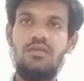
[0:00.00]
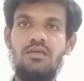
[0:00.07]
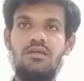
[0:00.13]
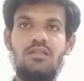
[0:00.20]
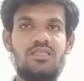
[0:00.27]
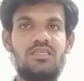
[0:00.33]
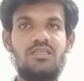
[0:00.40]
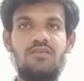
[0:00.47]

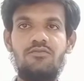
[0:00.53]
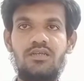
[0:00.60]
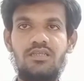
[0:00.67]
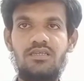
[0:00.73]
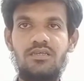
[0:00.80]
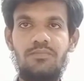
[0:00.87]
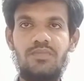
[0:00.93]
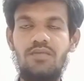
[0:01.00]

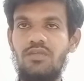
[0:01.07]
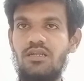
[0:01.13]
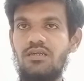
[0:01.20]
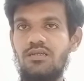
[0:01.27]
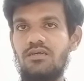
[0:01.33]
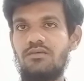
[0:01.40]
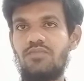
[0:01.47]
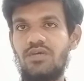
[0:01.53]
லட்சத்தீவுங்கிறது
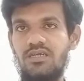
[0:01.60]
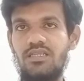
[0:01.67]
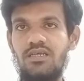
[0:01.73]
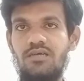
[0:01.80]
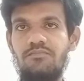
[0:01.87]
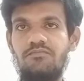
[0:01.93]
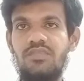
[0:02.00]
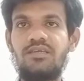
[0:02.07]
தமிழ்நாட்டுக்கு பக்கத்தில்
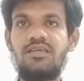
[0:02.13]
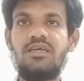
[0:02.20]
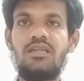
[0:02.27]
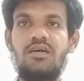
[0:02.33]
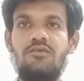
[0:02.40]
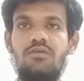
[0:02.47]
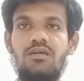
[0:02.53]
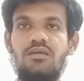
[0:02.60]

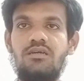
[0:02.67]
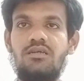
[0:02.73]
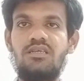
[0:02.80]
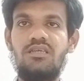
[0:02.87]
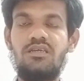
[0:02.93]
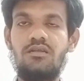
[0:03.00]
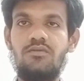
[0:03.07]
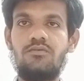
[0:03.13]
கேரளாவுக்கு
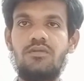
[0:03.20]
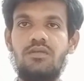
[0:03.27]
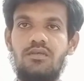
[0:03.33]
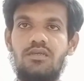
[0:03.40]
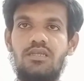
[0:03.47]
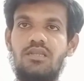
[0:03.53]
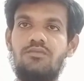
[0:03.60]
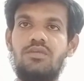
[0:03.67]
இரநூறு
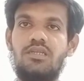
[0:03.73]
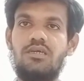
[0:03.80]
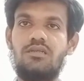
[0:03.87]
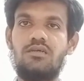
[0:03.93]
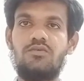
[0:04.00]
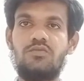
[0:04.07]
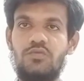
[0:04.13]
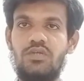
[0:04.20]
கிலோமீட்டர்
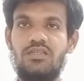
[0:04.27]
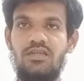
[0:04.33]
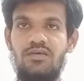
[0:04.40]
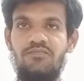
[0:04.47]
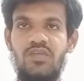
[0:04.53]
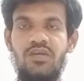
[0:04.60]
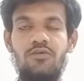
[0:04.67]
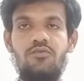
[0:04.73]
தூரத்தில்
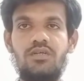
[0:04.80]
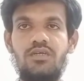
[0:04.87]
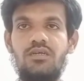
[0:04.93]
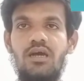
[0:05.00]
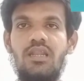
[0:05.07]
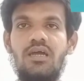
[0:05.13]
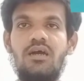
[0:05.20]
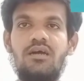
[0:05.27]
ஒரு
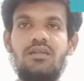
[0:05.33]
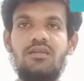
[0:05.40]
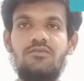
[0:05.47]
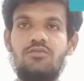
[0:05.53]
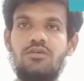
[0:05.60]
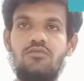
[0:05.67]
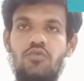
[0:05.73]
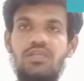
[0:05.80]
அழகான
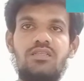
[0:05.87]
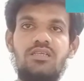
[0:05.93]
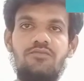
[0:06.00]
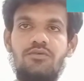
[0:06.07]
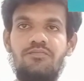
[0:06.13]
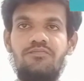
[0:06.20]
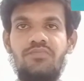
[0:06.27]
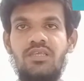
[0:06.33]
ஒரு குட்டி தீவு
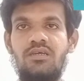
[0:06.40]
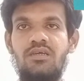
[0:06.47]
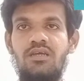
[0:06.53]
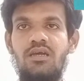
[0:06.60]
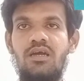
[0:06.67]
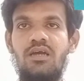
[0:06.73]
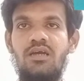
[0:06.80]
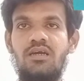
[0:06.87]

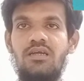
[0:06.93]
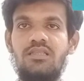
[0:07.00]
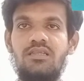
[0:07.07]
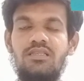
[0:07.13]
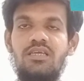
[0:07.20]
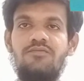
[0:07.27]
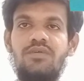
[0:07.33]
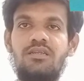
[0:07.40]
அந்த
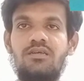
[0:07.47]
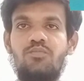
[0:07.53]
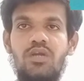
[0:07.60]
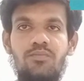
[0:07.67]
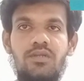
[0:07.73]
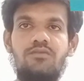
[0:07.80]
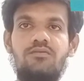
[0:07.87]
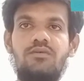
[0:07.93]
தீவின்
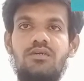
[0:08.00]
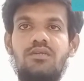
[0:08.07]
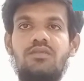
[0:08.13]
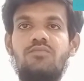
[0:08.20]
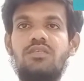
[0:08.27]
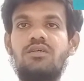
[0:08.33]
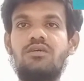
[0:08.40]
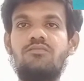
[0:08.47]
பரப்பளவு
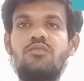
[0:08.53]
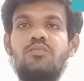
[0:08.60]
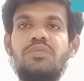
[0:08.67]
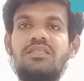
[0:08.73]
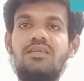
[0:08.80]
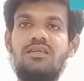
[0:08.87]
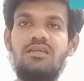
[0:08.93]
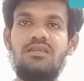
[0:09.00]
என்பது
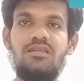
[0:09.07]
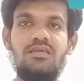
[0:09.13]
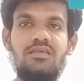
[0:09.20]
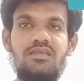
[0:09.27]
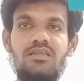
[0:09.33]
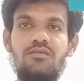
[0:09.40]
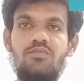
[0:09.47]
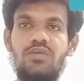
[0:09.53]
முப்பத்தி இரண்டு
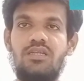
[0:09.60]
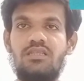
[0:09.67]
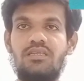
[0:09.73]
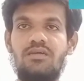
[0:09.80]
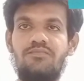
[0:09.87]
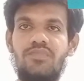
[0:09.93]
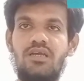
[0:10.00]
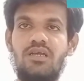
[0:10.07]
கிலோமீட்டர்
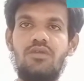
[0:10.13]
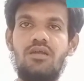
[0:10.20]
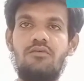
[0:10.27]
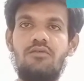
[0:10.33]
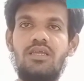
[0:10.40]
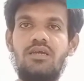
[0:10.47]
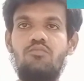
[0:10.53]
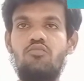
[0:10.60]
தான்
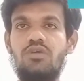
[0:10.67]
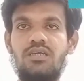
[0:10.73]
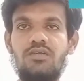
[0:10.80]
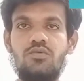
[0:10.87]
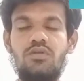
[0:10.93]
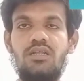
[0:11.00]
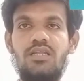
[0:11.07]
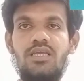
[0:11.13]
அவர்களுடைய முக்கிய
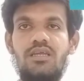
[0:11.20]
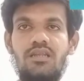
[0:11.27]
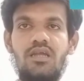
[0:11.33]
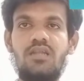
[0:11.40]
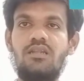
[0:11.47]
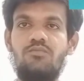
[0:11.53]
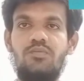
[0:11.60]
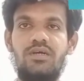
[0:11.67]
தொழில்
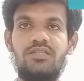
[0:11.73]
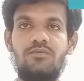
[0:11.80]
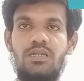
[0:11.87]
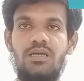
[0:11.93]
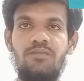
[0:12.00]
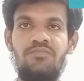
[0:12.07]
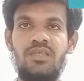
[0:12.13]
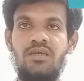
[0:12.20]
என்னன்னு நம்ம
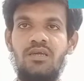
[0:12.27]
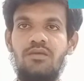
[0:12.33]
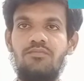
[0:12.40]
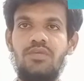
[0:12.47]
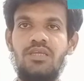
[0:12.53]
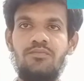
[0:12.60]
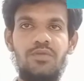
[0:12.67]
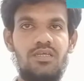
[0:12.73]
பார்த்தோம்னா
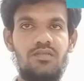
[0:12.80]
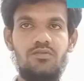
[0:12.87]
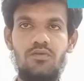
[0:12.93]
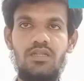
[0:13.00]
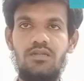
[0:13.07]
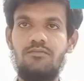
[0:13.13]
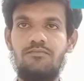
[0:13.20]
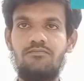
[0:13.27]
மீன்பிடி தொழில்